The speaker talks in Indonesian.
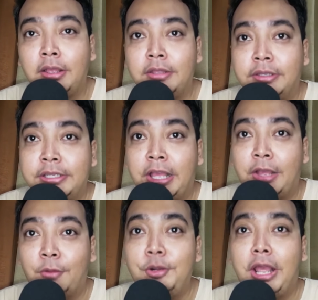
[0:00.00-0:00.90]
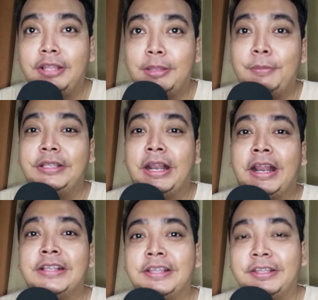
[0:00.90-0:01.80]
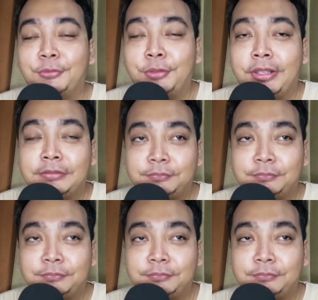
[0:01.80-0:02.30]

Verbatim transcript: Jadi ya udah sambil jalan aja gitu ya.